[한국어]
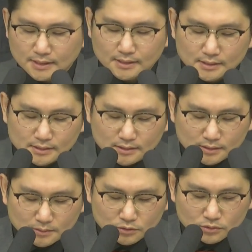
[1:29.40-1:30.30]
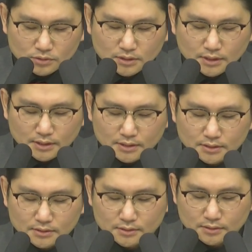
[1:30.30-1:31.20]
자, 이번 주 주일에
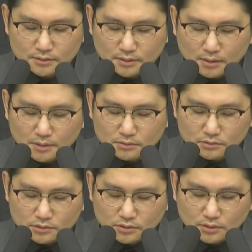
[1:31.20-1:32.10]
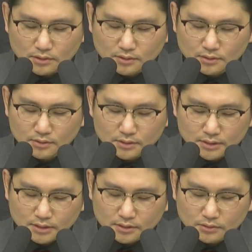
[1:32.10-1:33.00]
저는
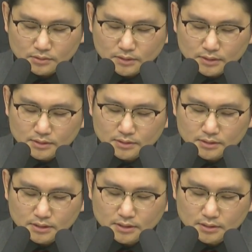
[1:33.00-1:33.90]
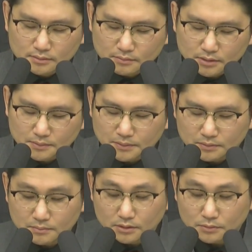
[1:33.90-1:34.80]
하박국서에 기록된 의인은 믿음으로,
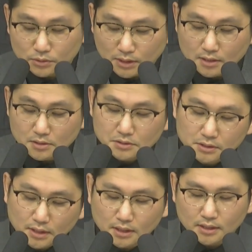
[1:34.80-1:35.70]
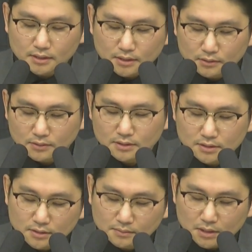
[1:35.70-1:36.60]
믿음으로 살 것이다 라고
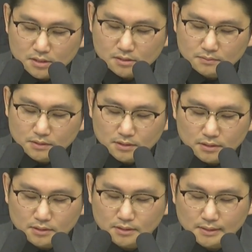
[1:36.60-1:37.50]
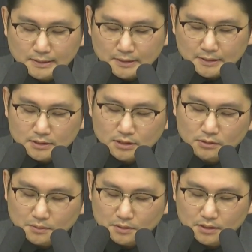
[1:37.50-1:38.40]
하는 그 말씀을
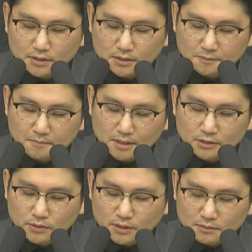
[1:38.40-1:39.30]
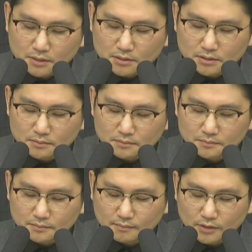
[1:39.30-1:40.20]
사도월이 인용하는 말씀
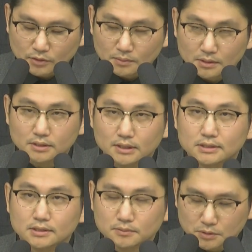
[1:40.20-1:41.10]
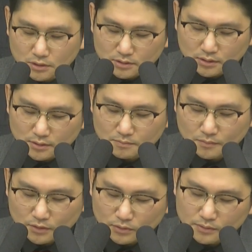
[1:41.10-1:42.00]
로마서 1장 17절
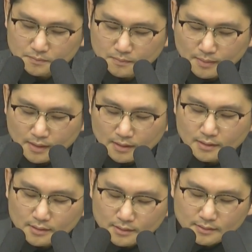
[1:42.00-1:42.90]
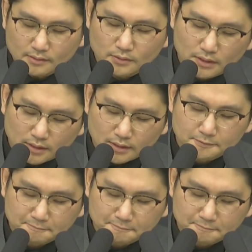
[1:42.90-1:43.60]
또 그 외에